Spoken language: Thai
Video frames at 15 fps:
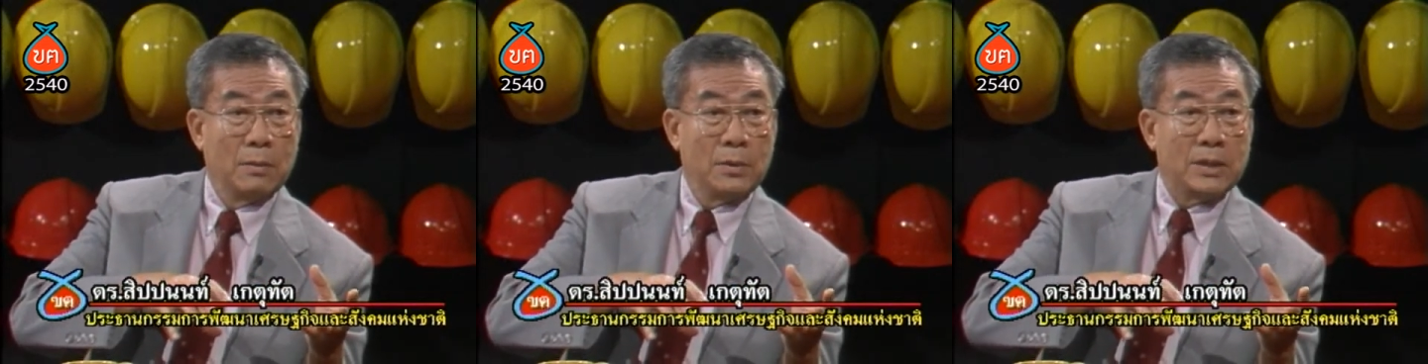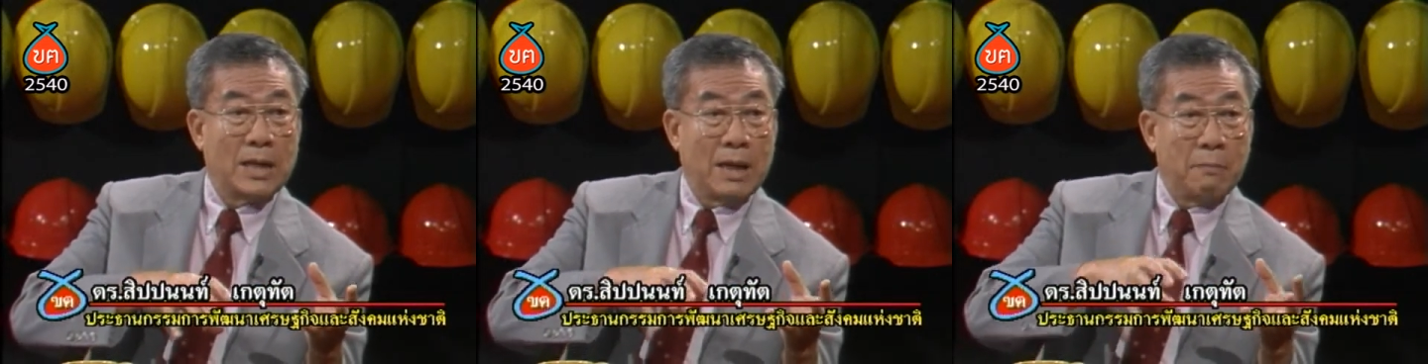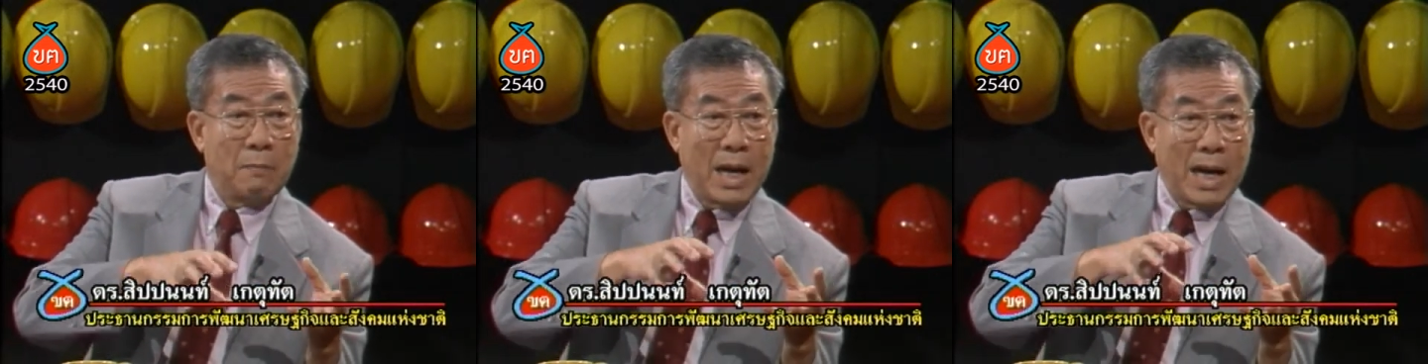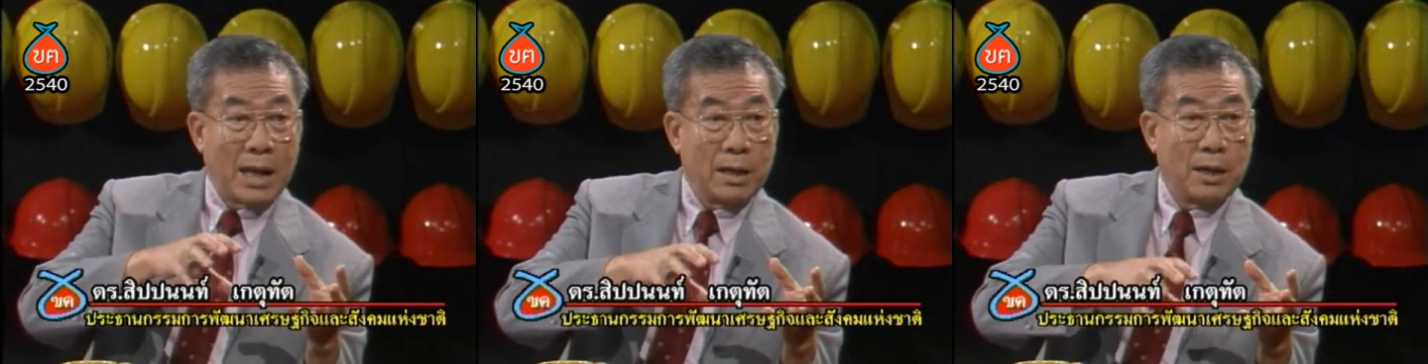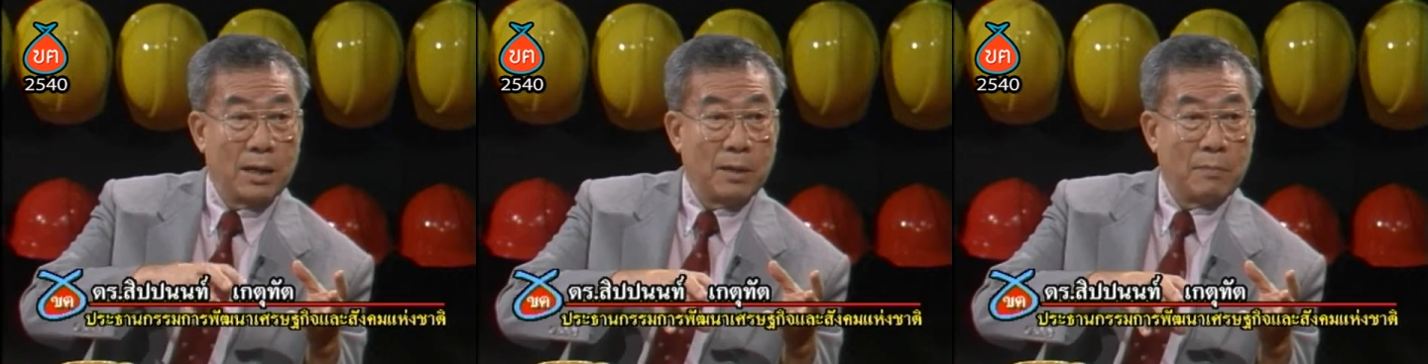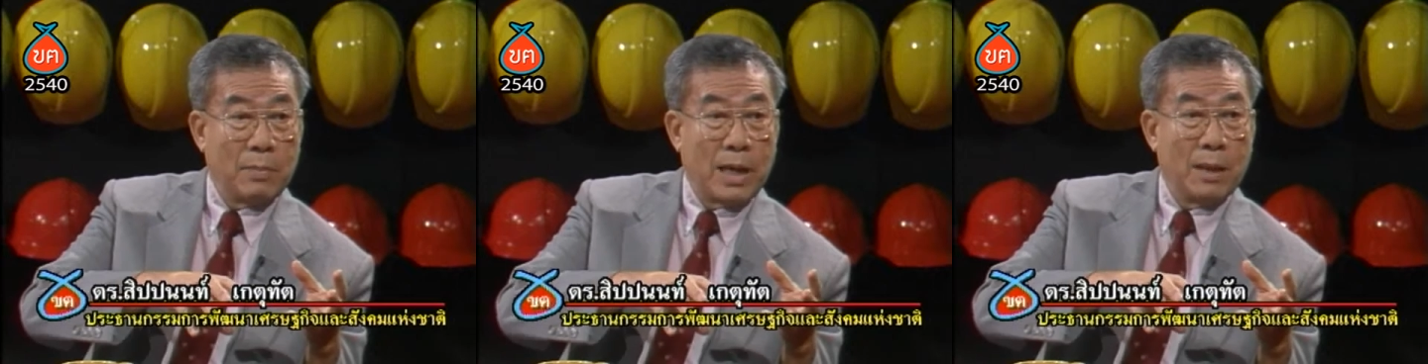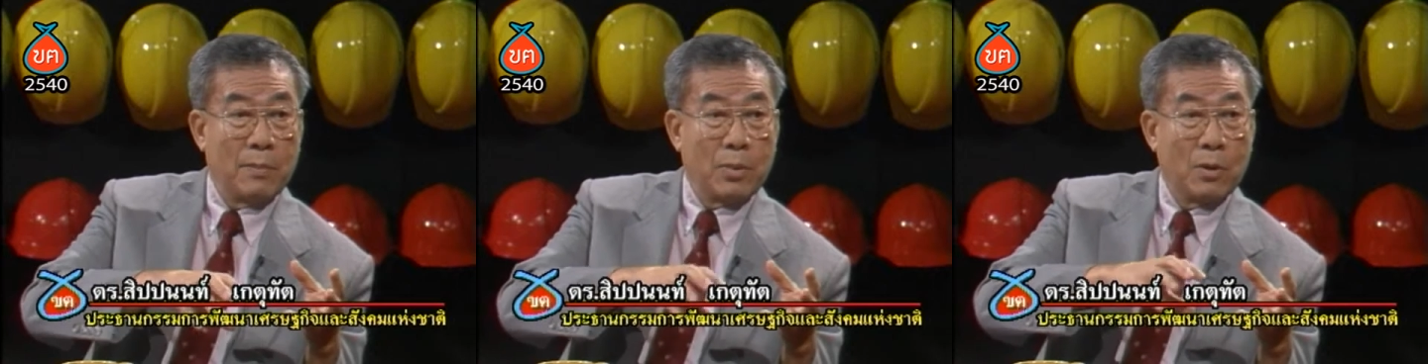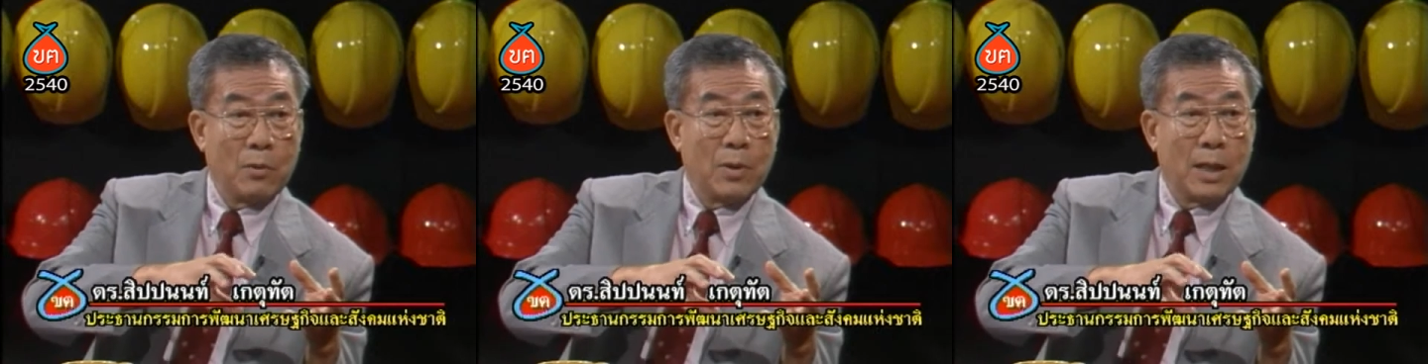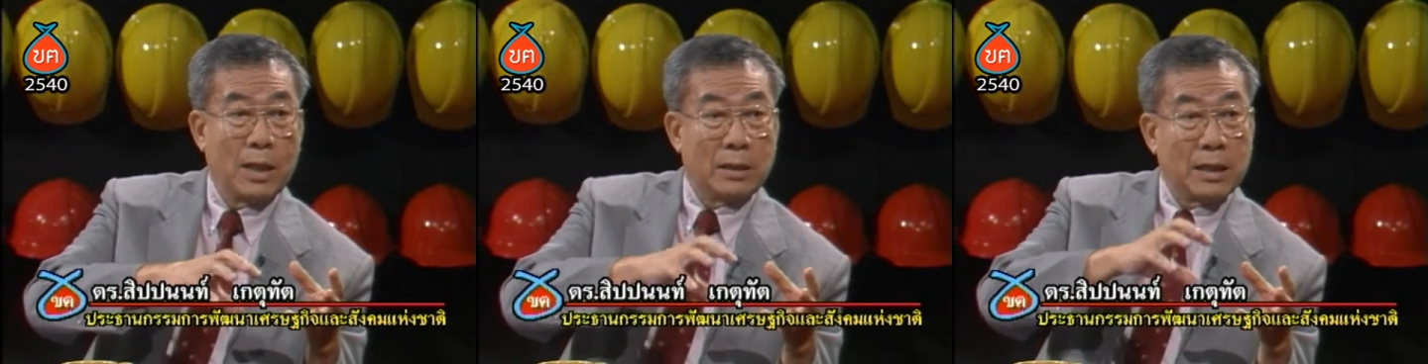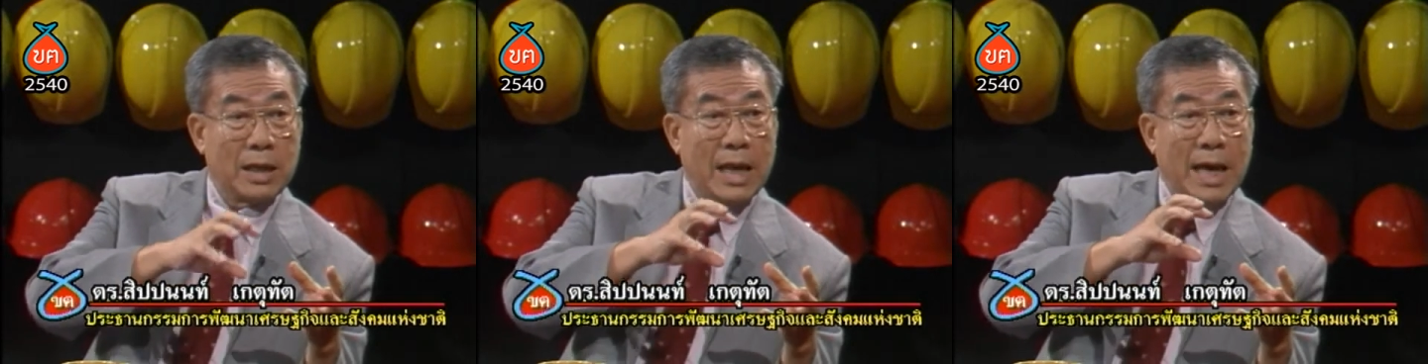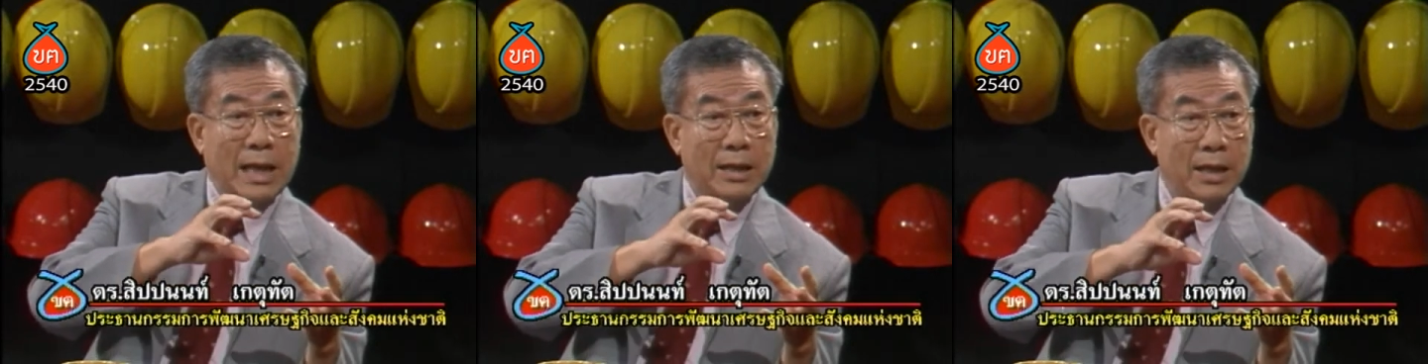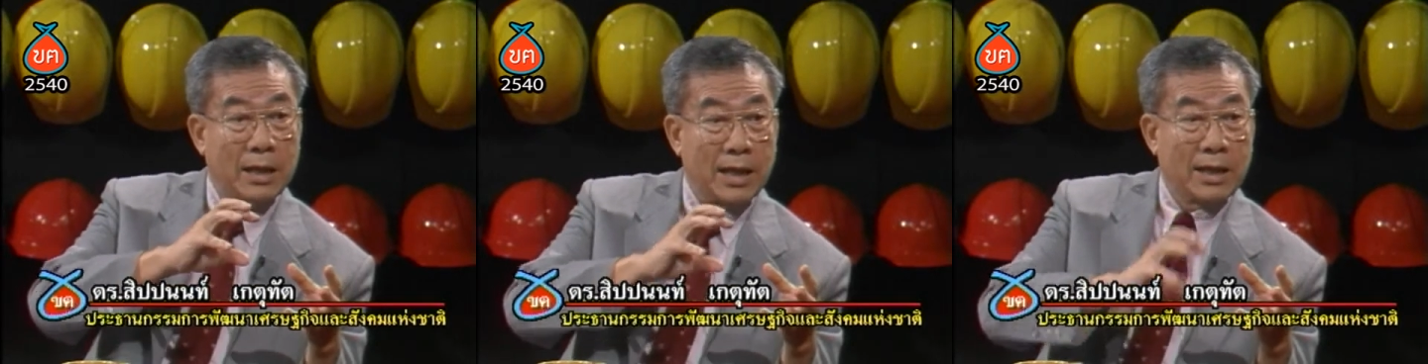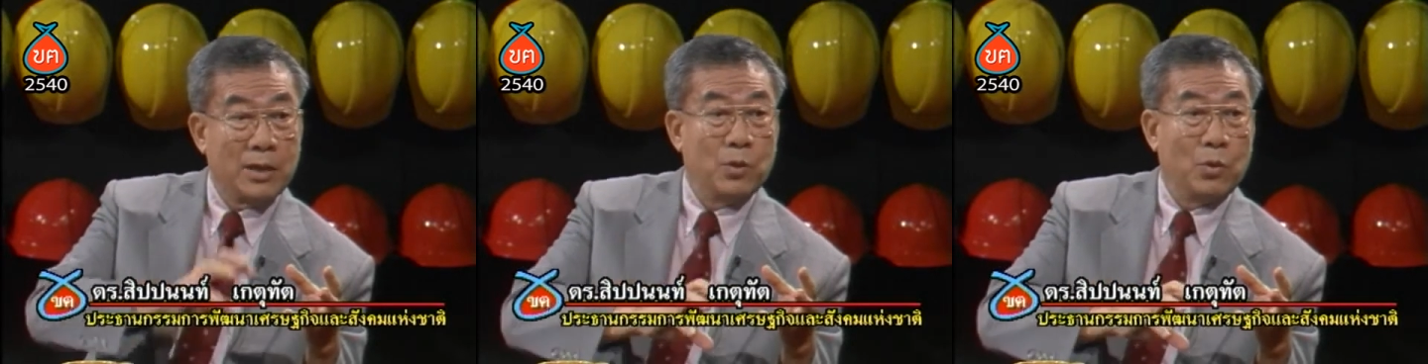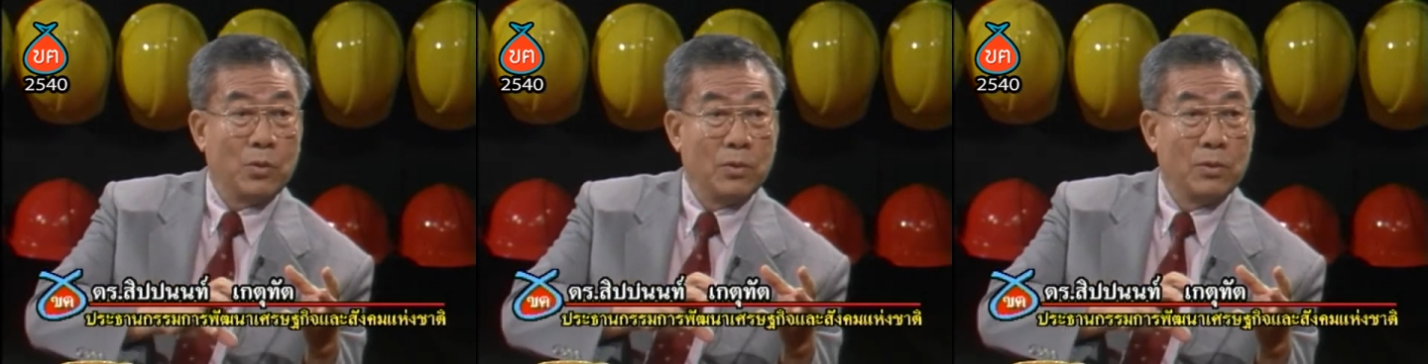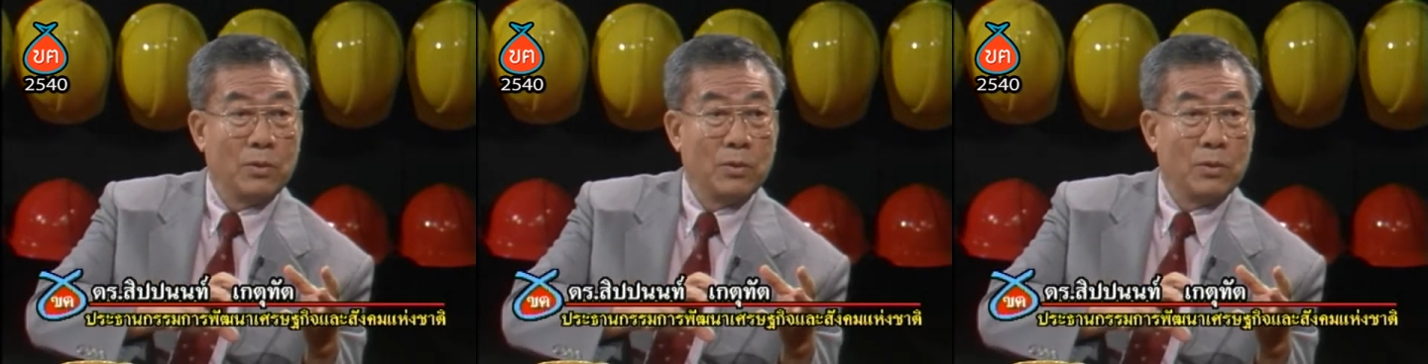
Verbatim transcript: จะมากเกินไปเพราะว่าตลาดยังเล็กอยู่